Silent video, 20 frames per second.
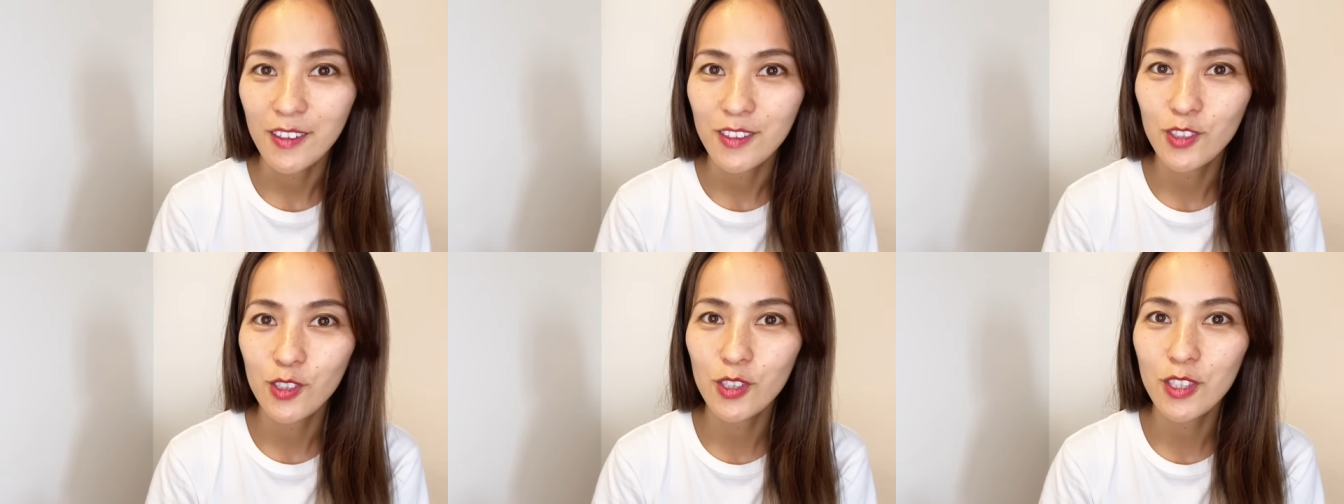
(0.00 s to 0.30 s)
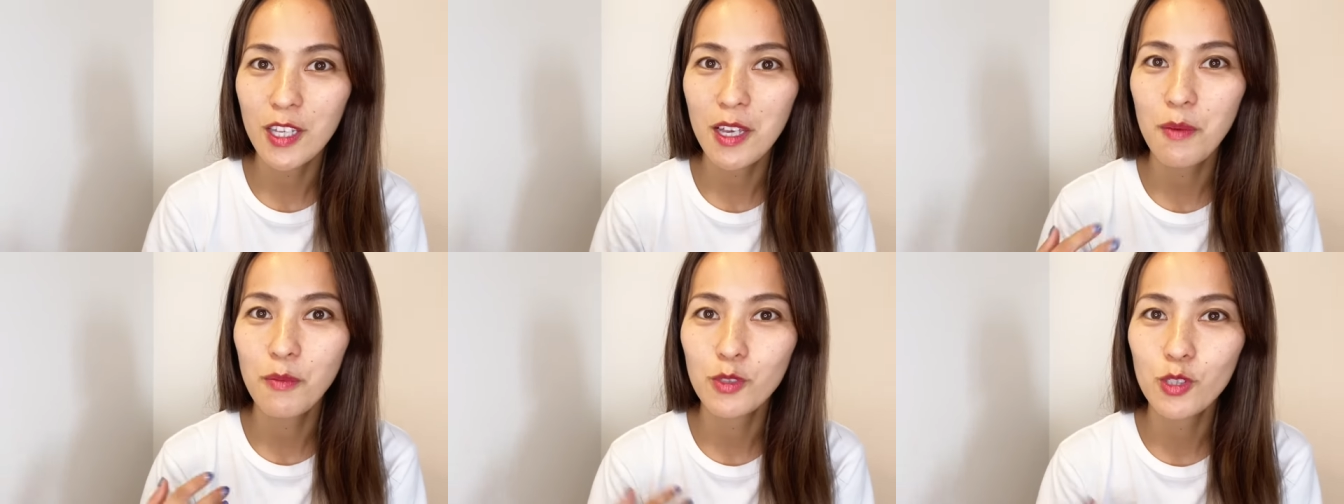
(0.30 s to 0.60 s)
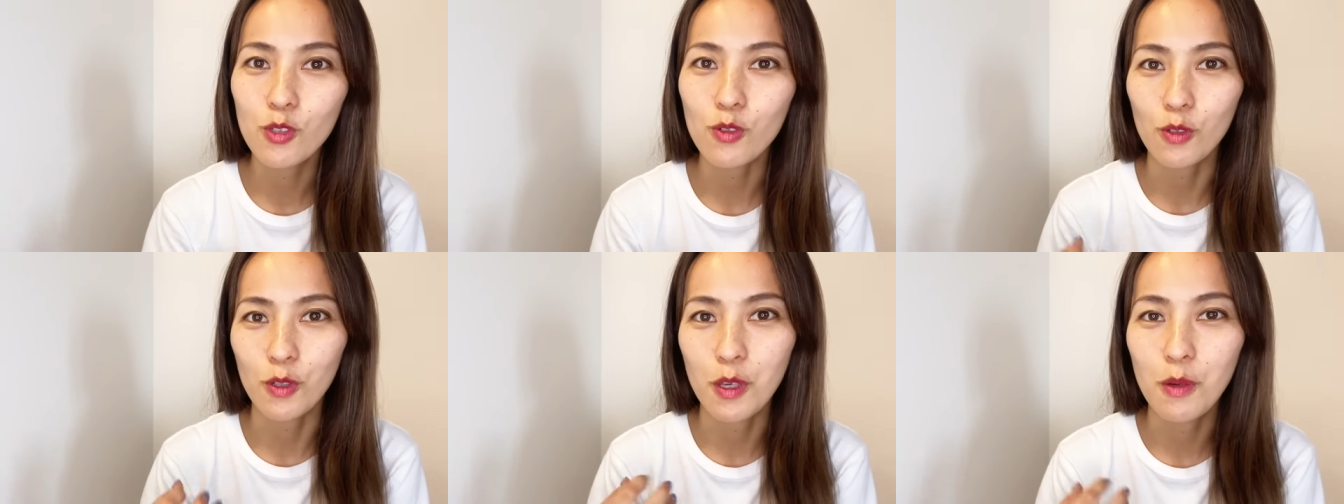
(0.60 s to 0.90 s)
女性も
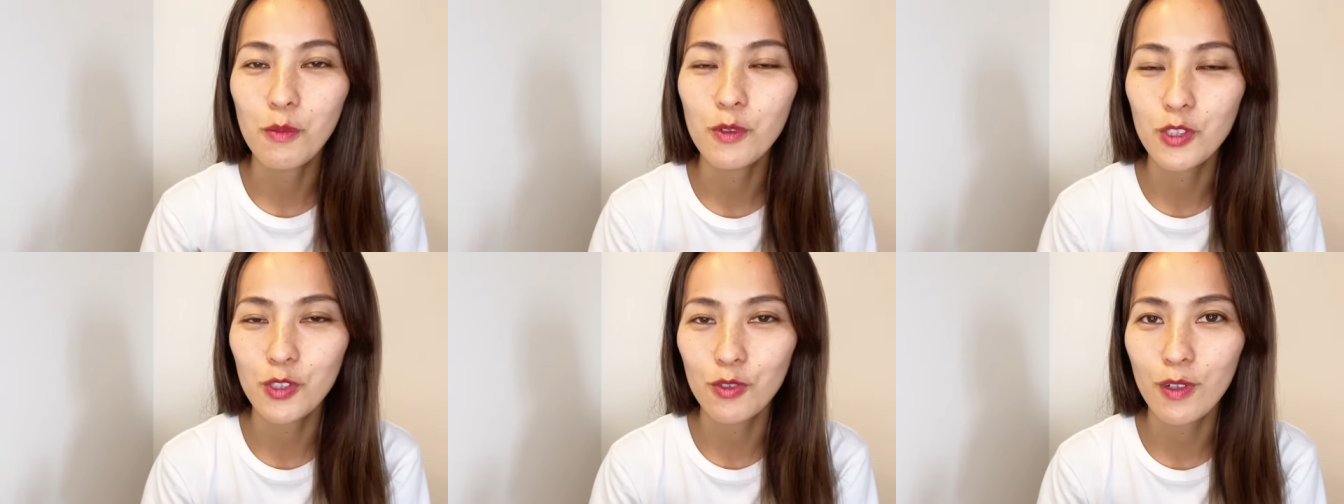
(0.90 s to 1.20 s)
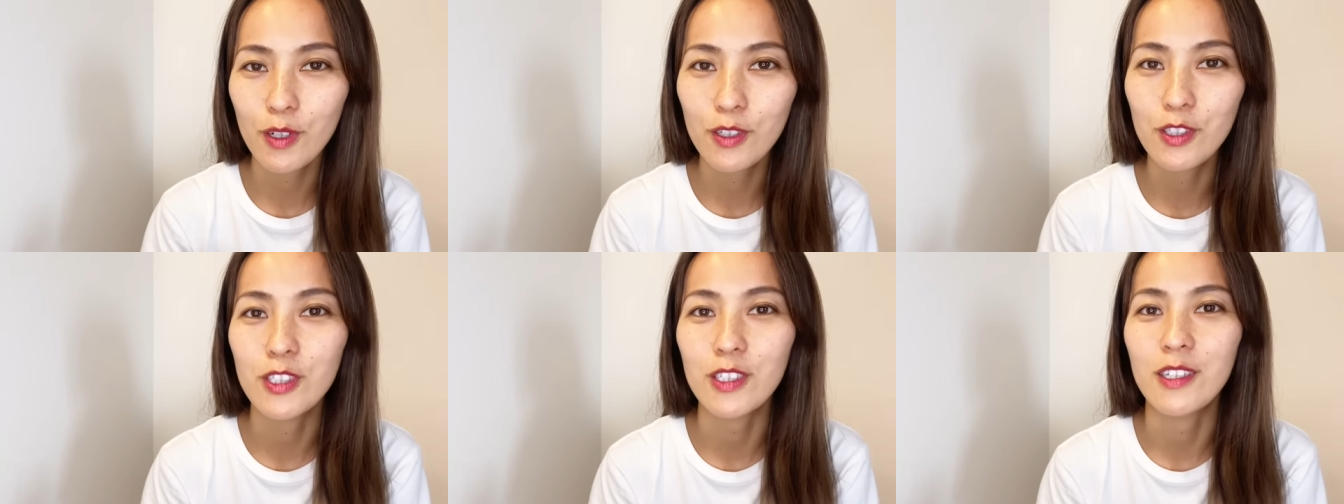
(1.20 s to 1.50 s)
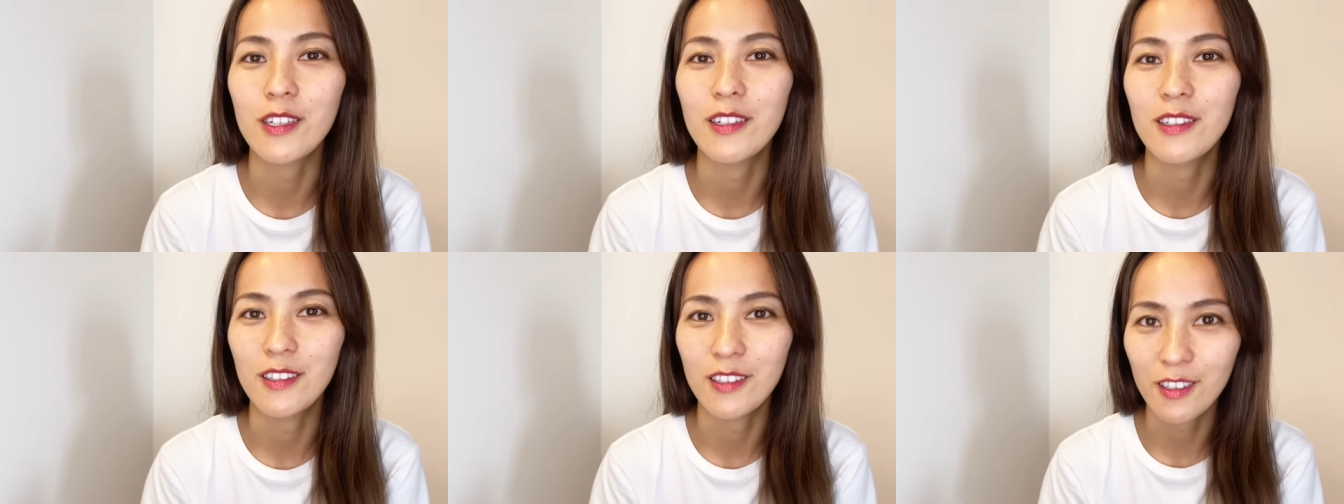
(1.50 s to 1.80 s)
ちょっと気持ち悪いじゃ
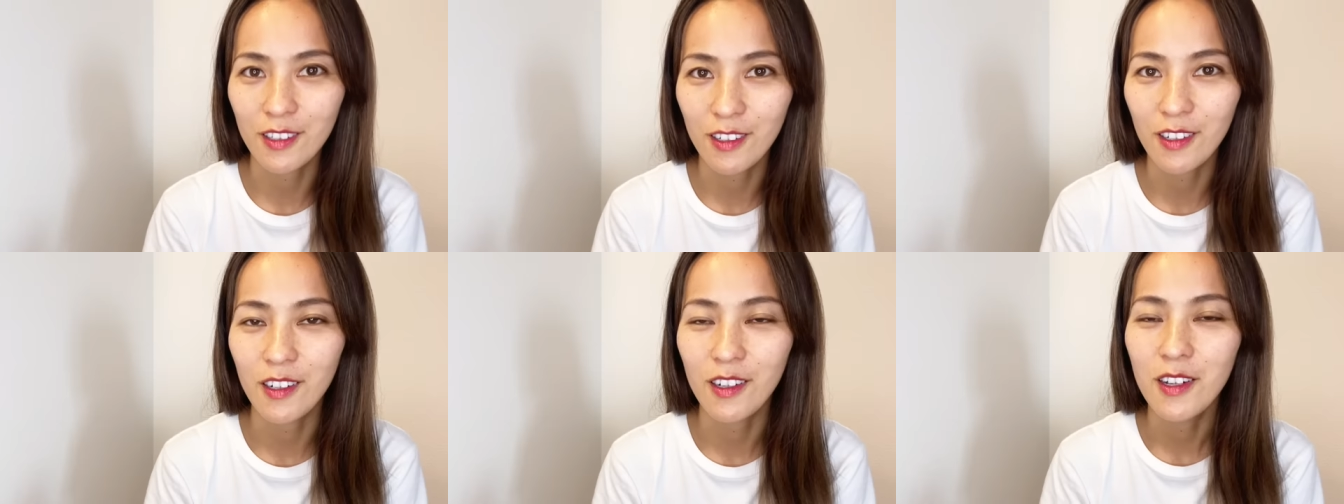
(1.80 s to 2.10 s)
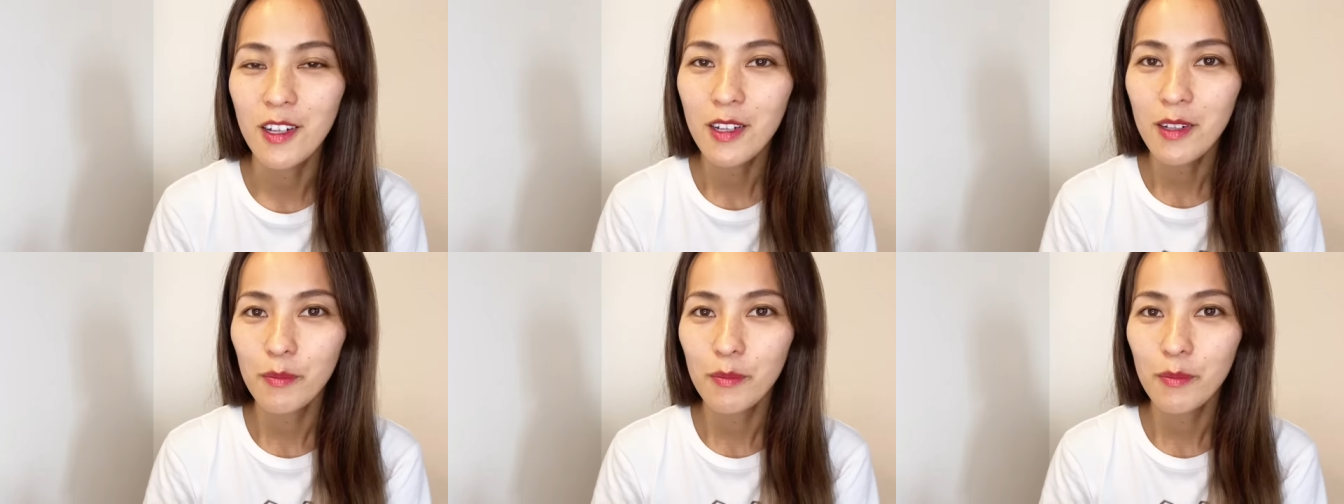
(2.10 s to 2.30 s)
ないですか。